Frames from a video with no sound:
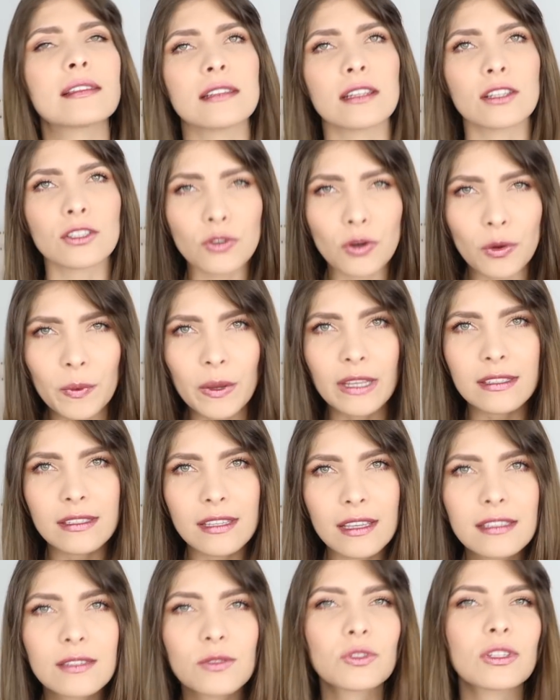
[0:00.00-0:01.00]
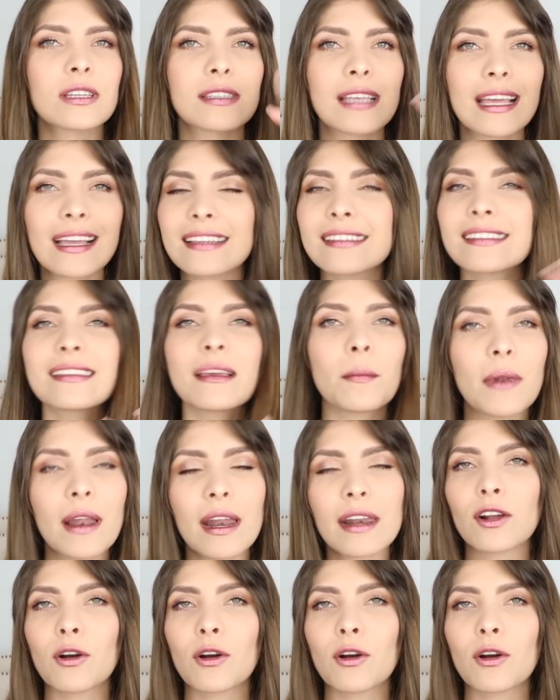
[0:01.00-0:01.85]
hacer dos veces Ustedes saben que siempre les